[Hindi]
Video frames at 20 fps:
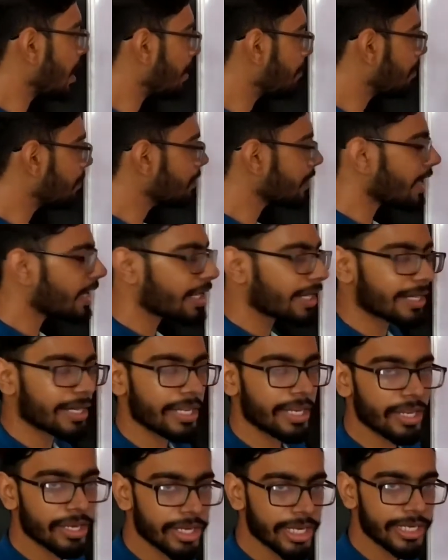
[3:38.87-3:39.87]
अब हम क्या कर
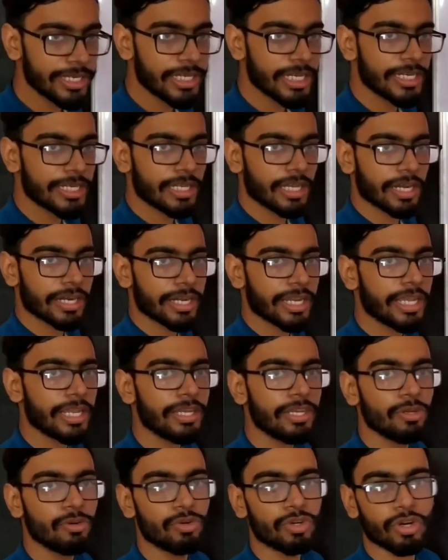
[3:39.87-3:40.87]
रहे हैं रेडिएट कर रहे हैं
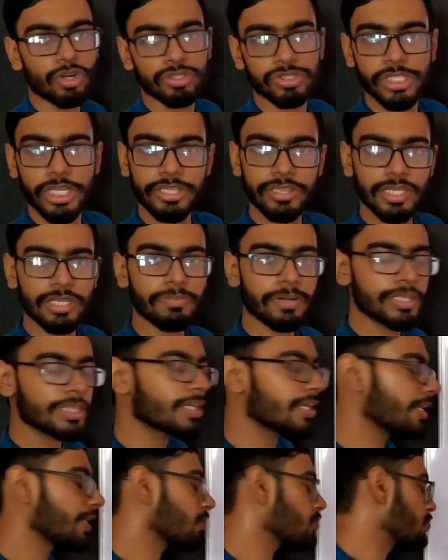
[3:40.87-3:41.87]
न्यूट्रॉन से इतनी बात
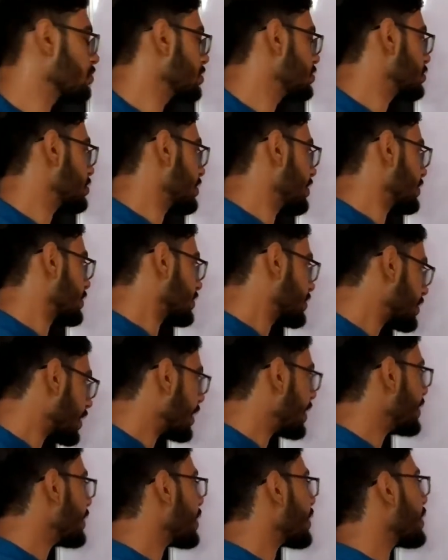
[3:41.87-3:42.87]
क्लियर होनी चाहिए
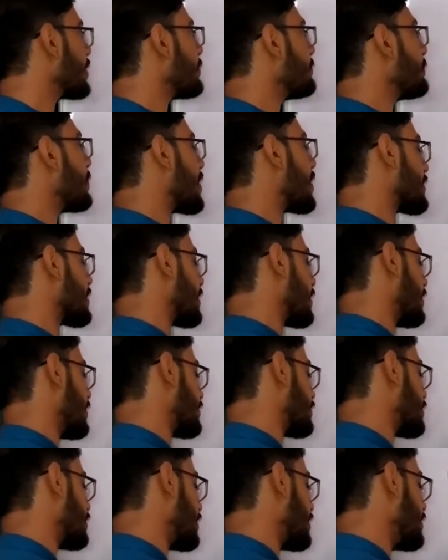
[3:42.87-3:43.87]
थर्ड अगर हम बात कर
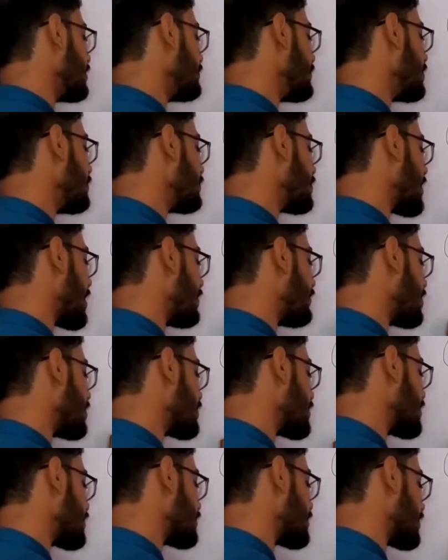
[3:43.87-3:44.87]
लें थर्ड में हम क्या
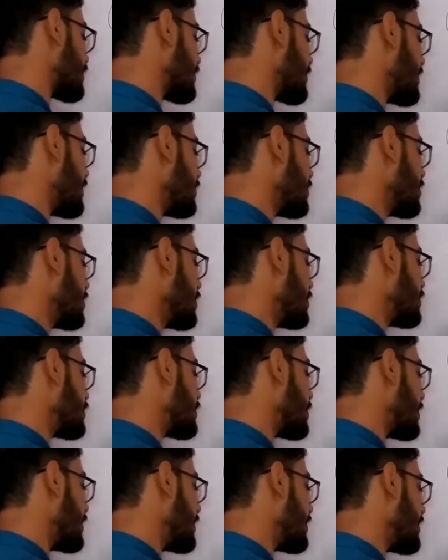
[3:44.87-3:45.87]
बात कर सकते हैं
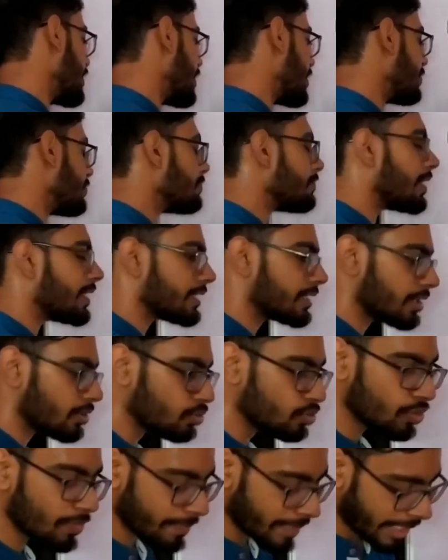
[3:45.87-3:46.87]
थर्ड की अगर मैं बात
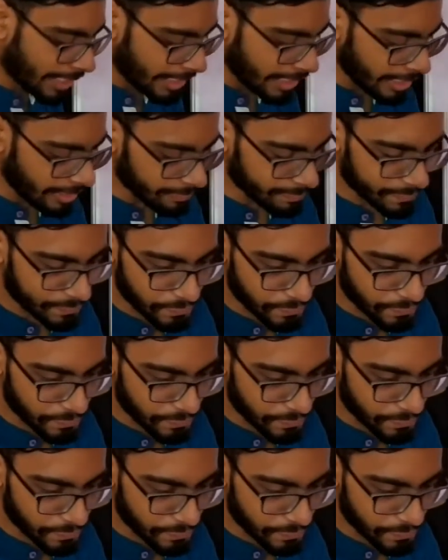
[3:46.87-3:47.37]
करूं तो मैंने